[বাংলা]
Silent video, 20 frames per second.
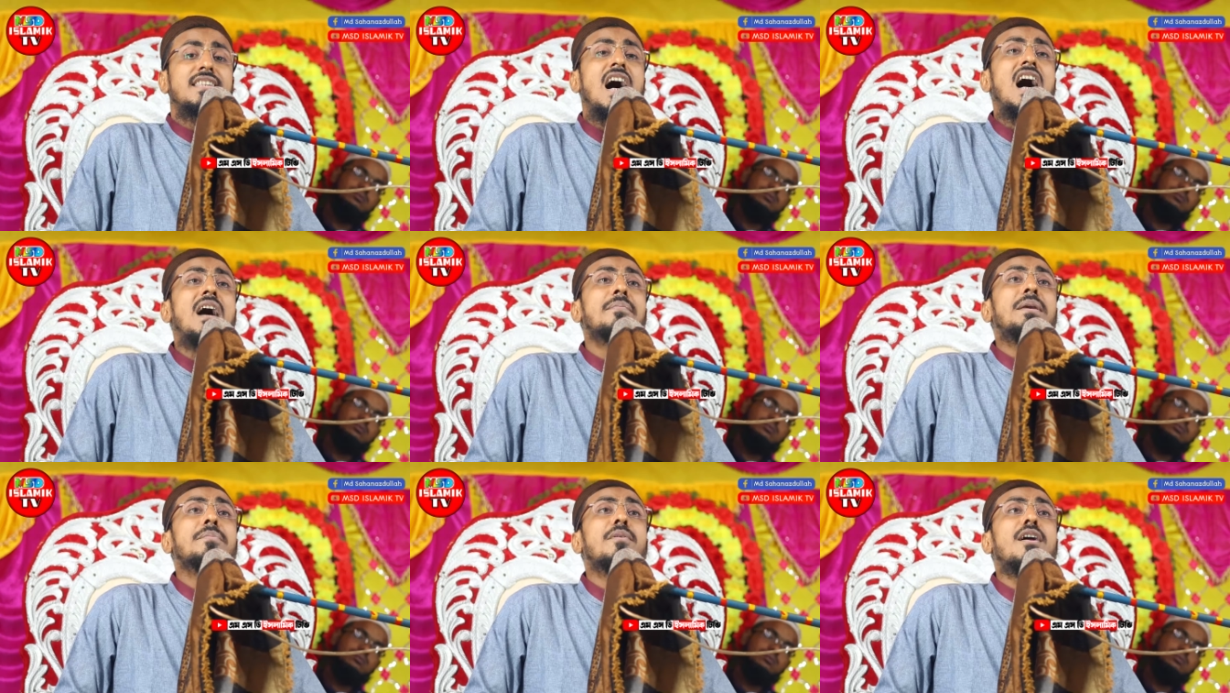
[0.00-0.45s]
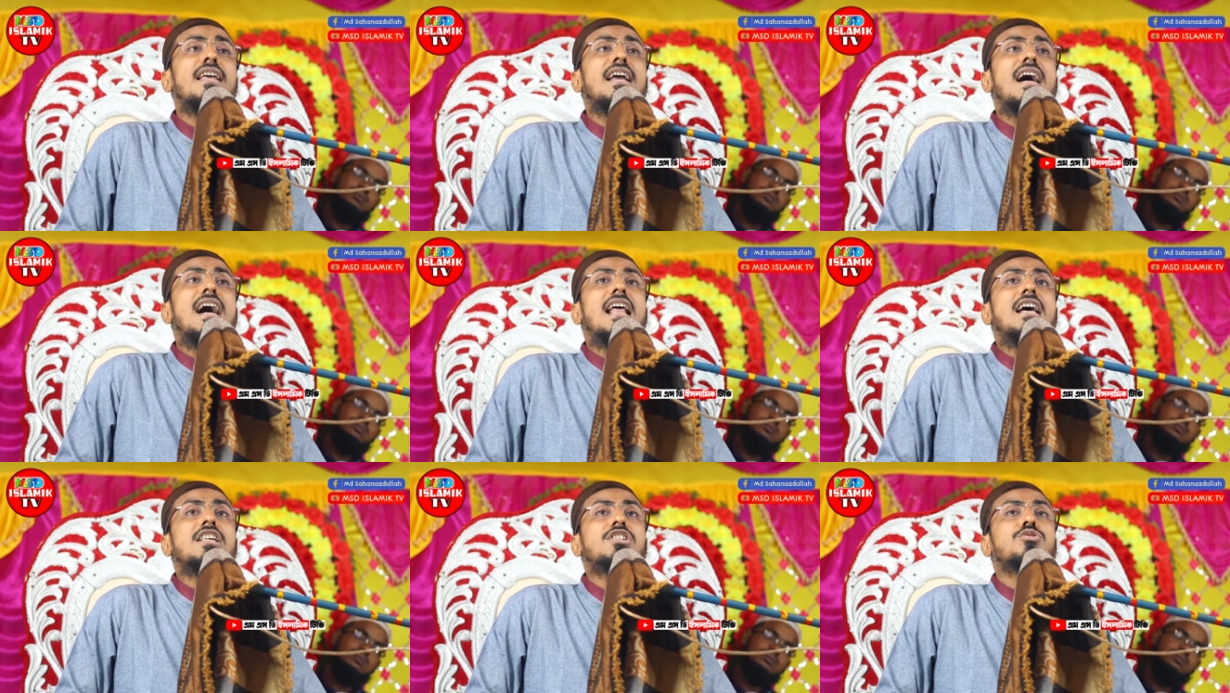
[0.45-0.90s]
সাহাবি বলে
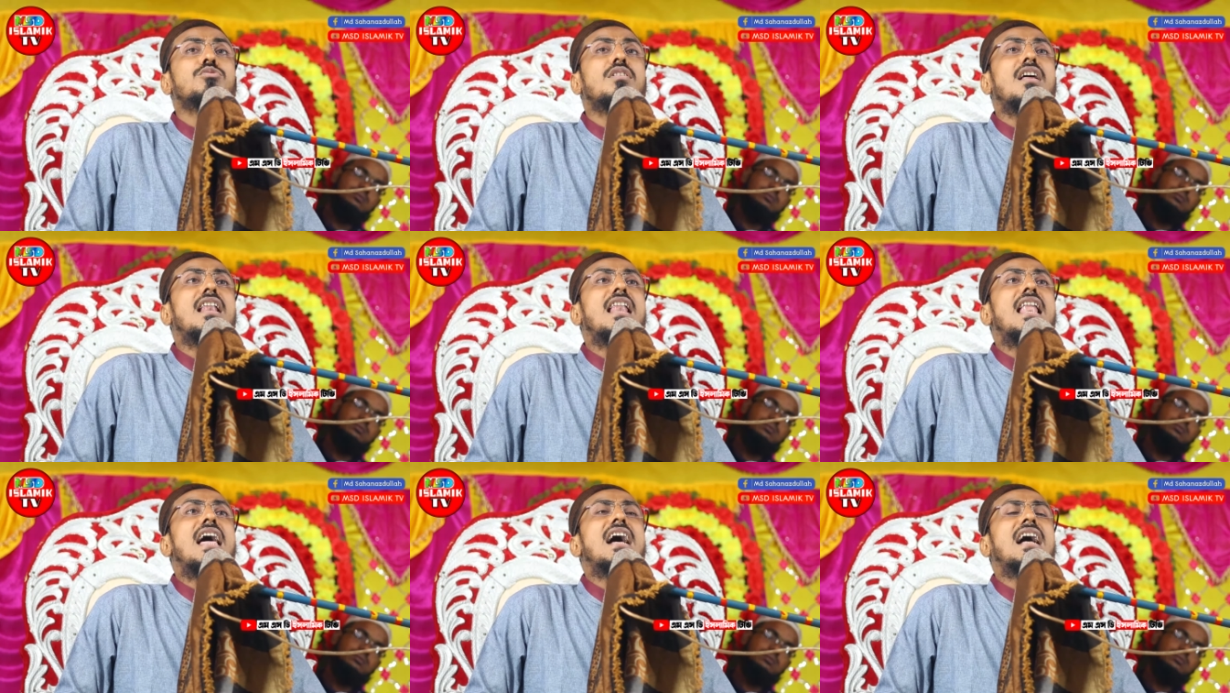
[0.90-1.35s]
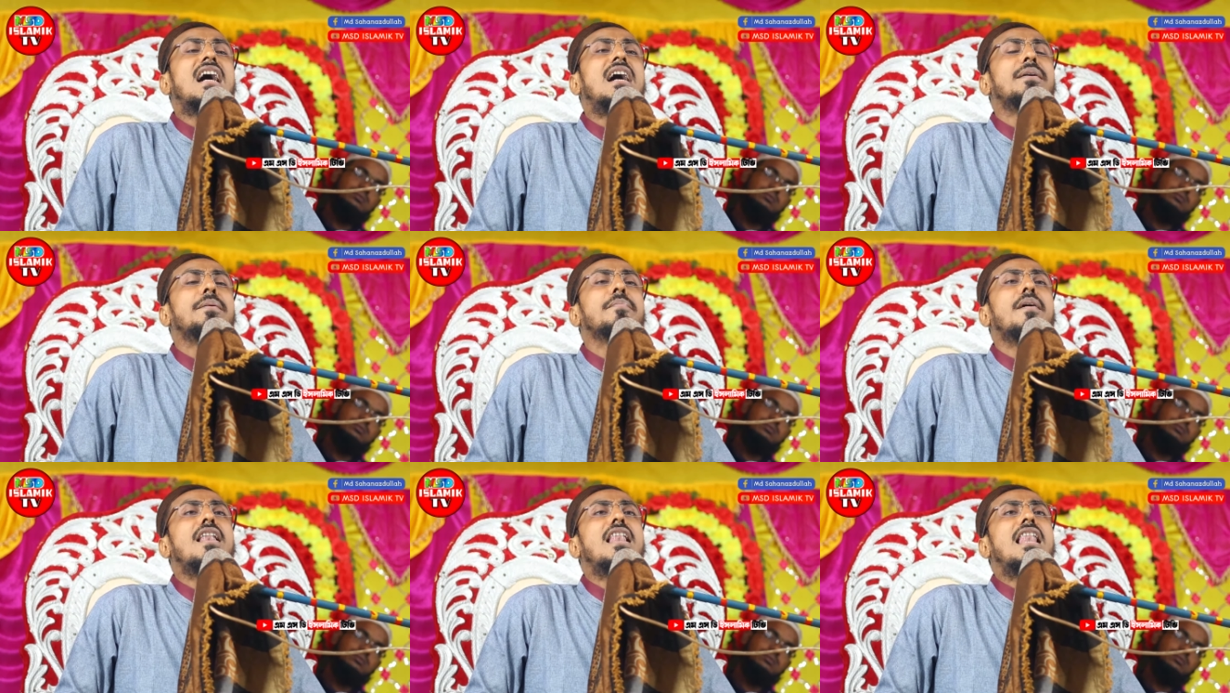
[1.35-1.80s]
আর রাসূলুল্লাহ
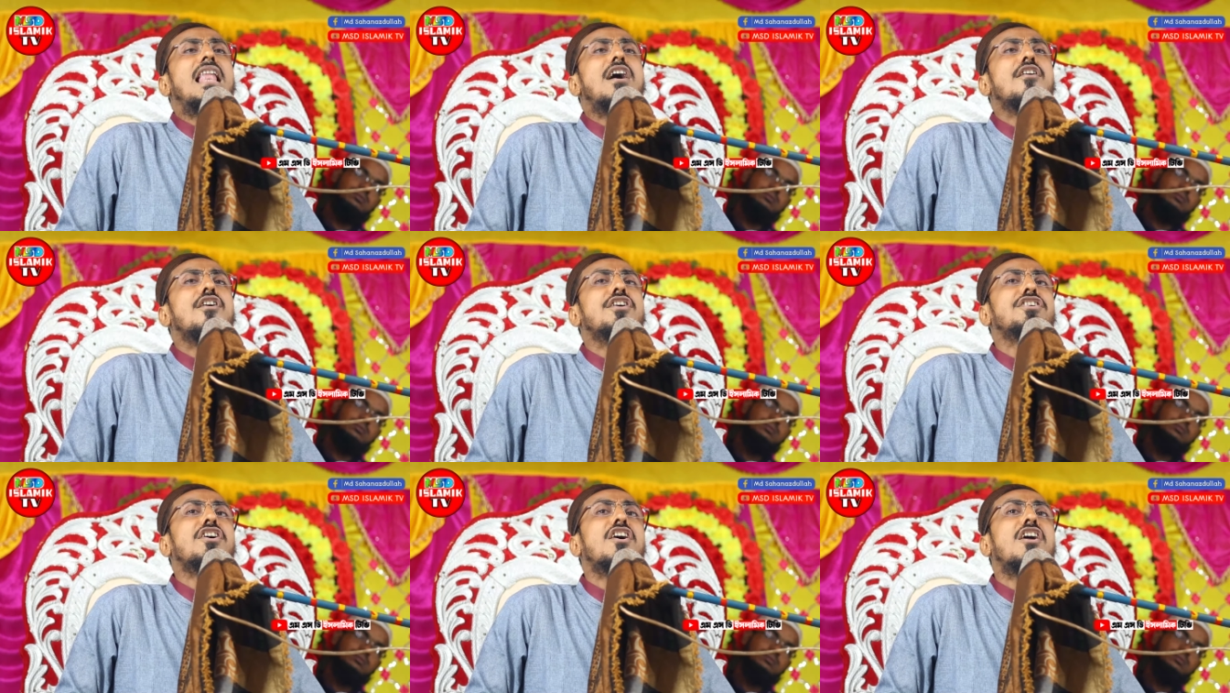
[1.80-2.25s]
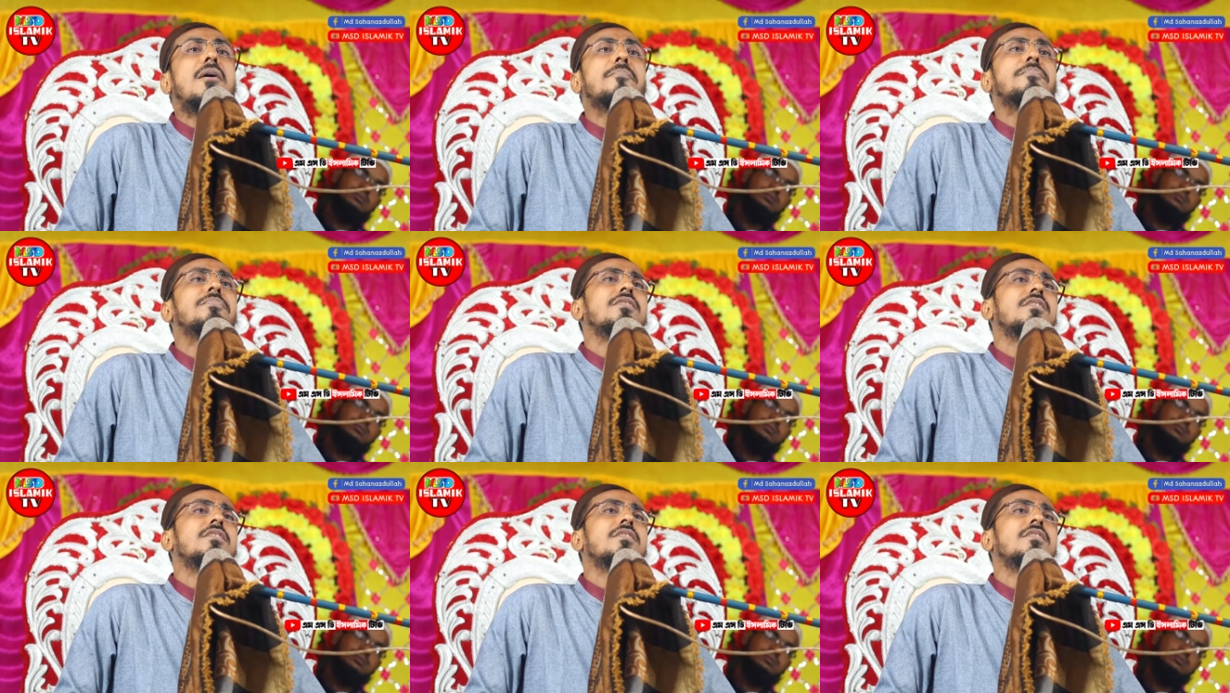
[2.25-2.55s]
গাইবাল্লাহ ওয়া